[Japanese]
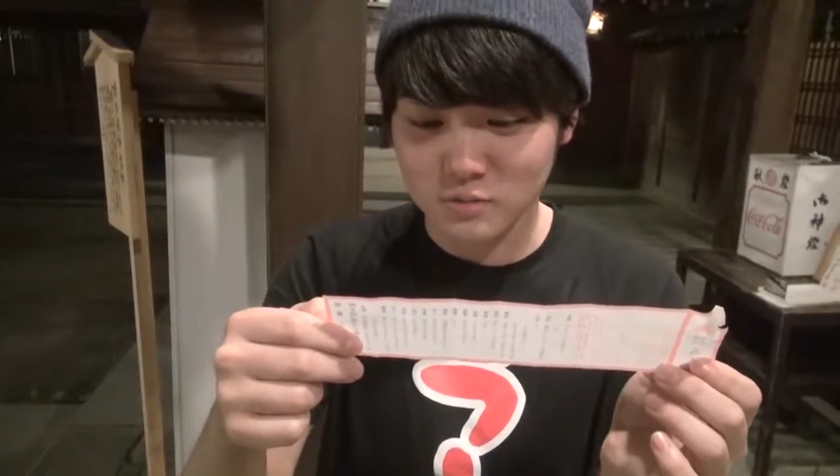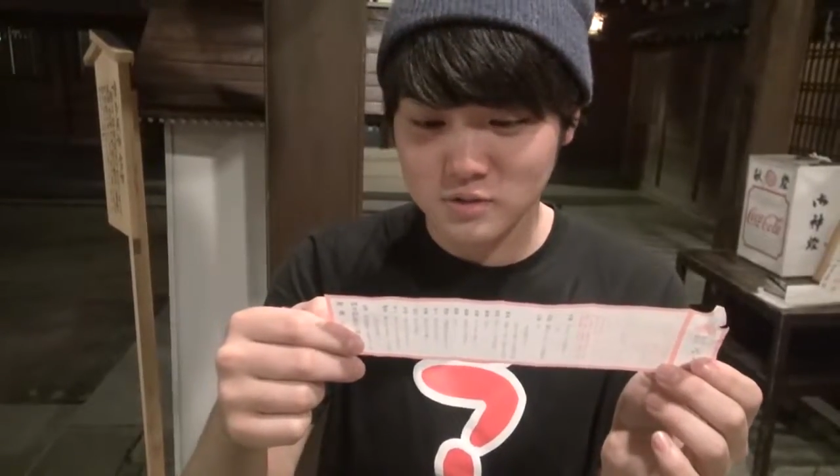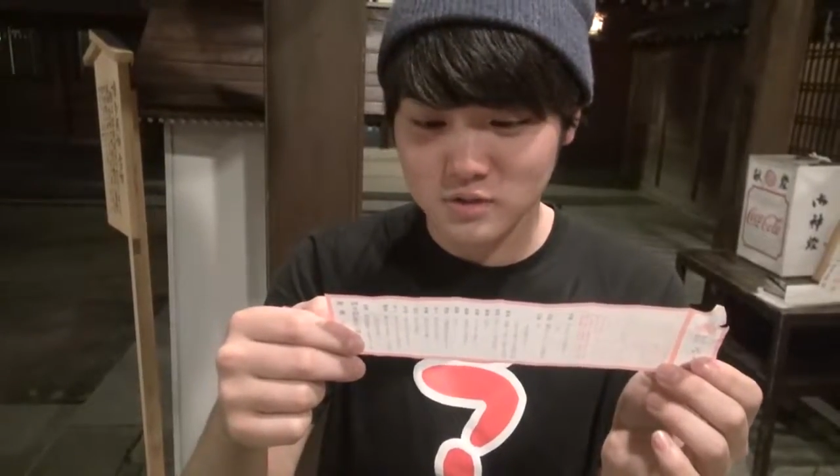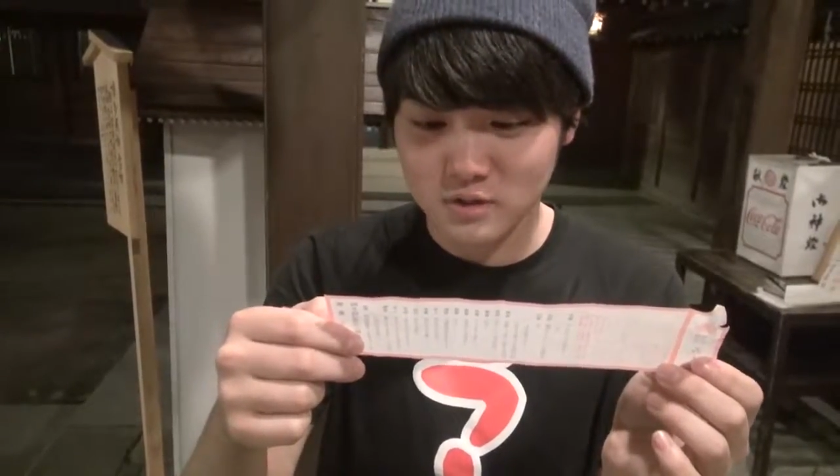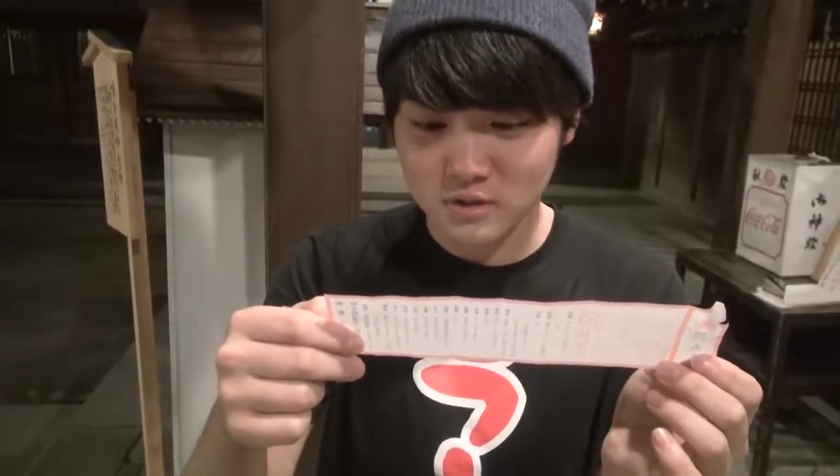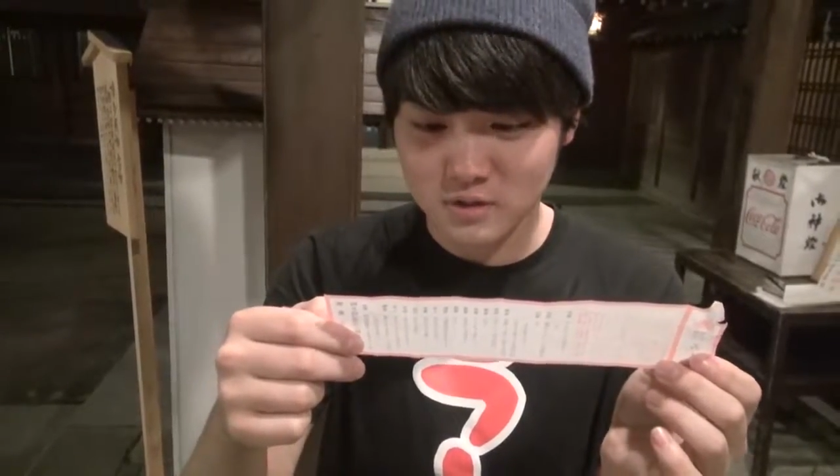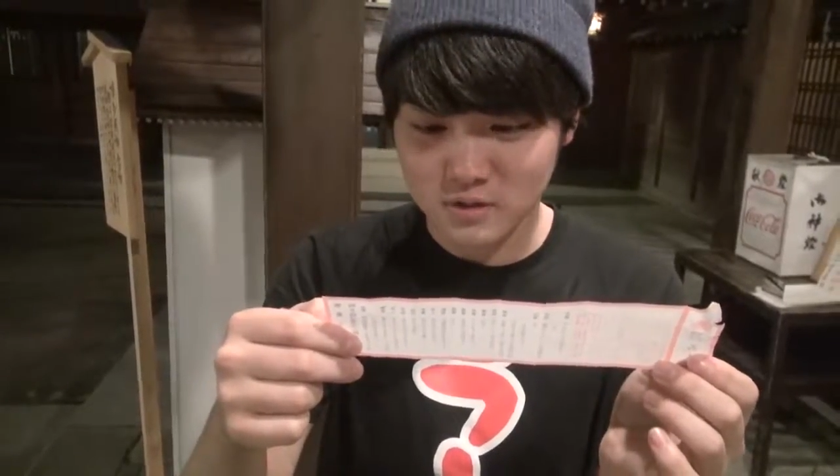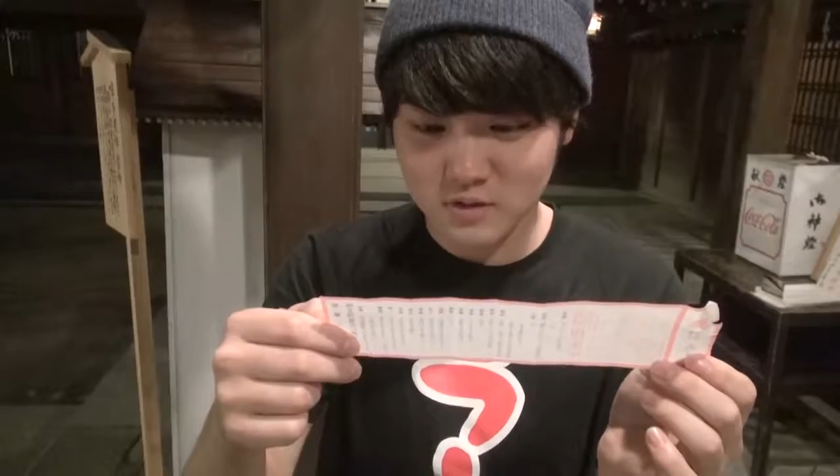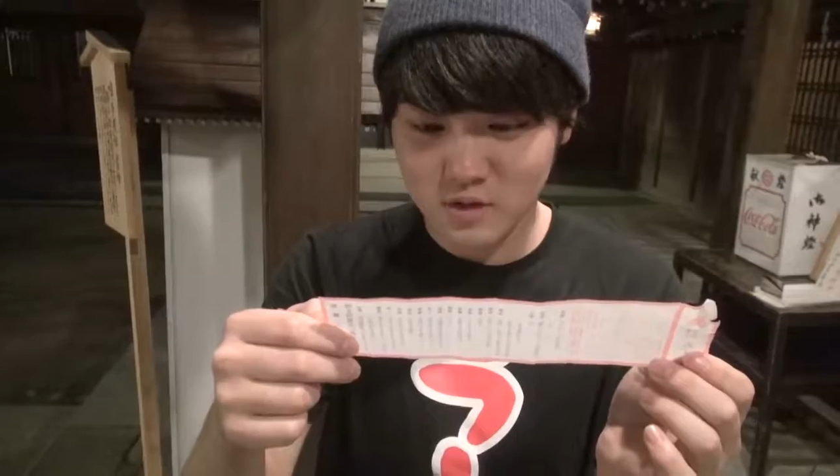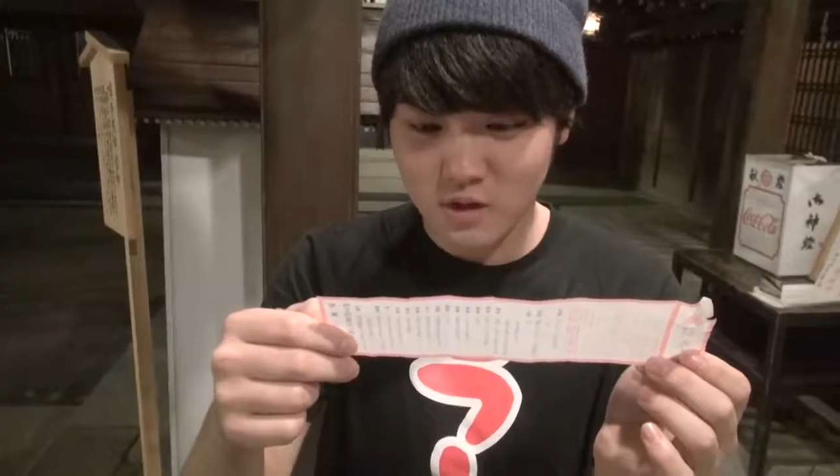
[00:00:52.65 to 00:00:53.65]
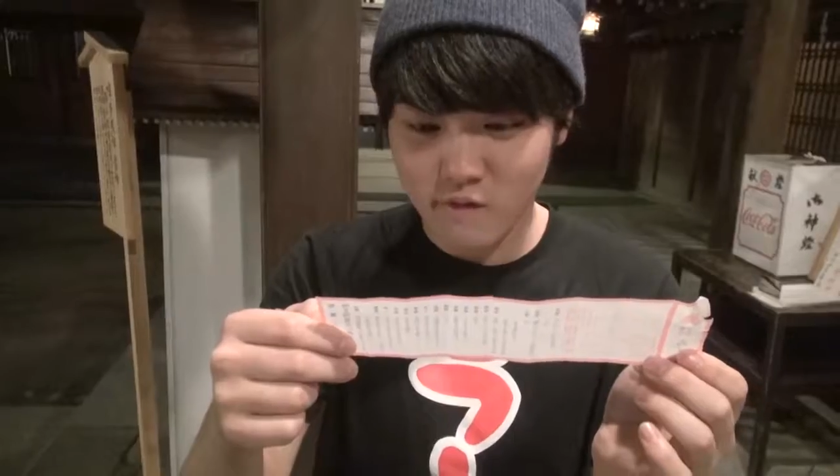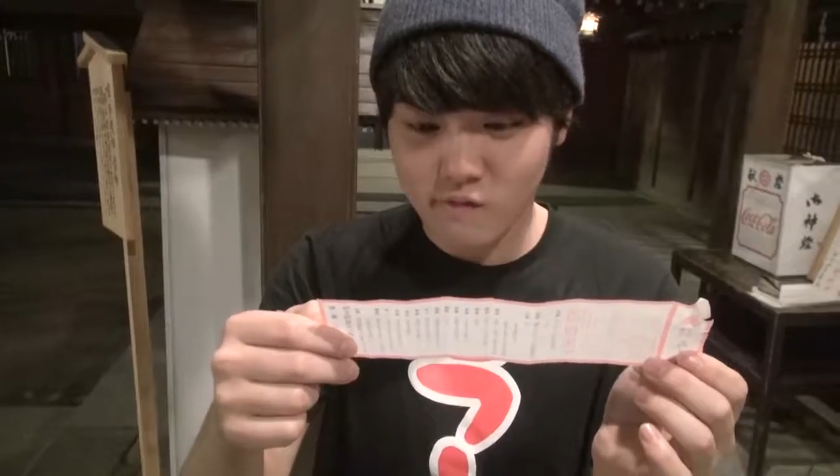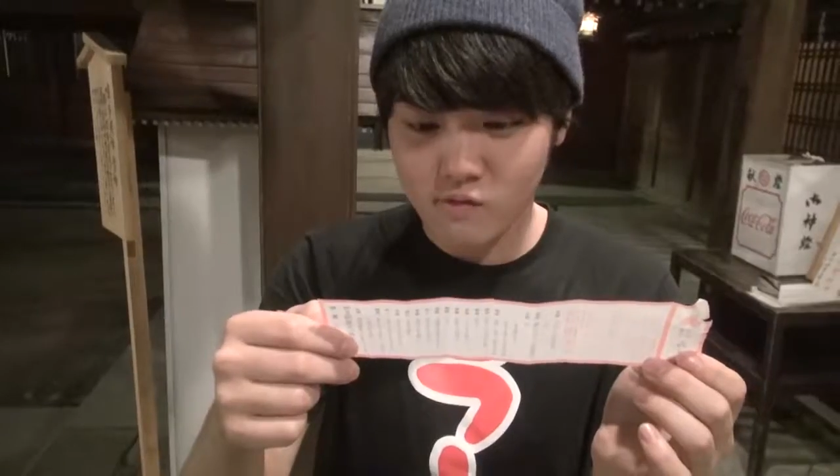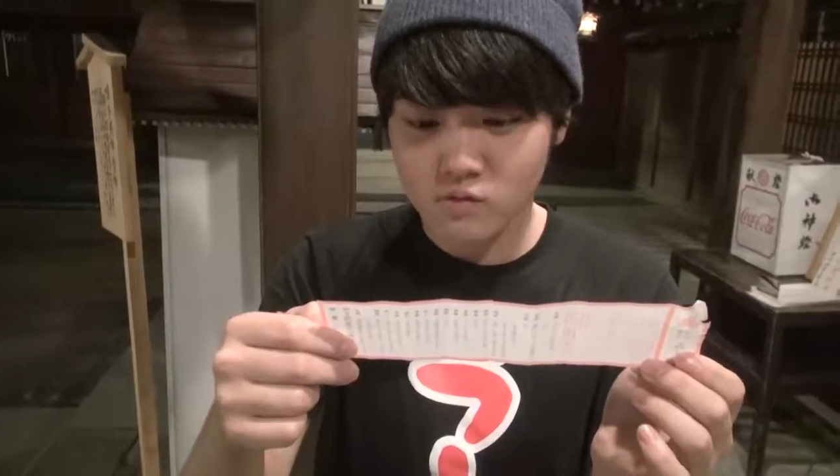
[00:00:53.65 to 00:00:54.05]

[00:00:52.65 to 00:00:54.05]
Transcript: てますこりゃこの旅行が